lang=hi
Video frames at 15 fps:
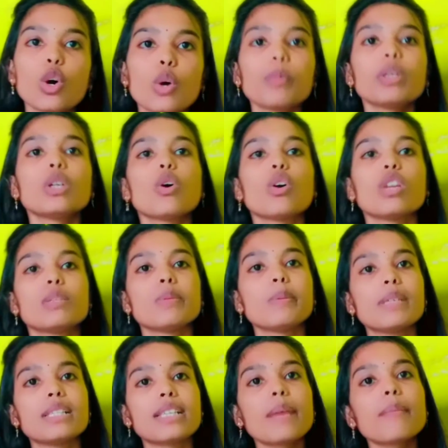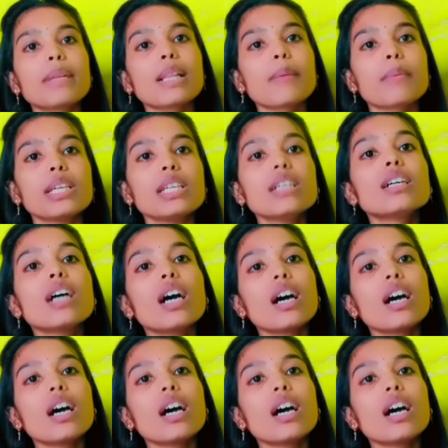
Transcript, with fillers: गवर्नमेंट कॉलेज भी मिल जाए मतलब कि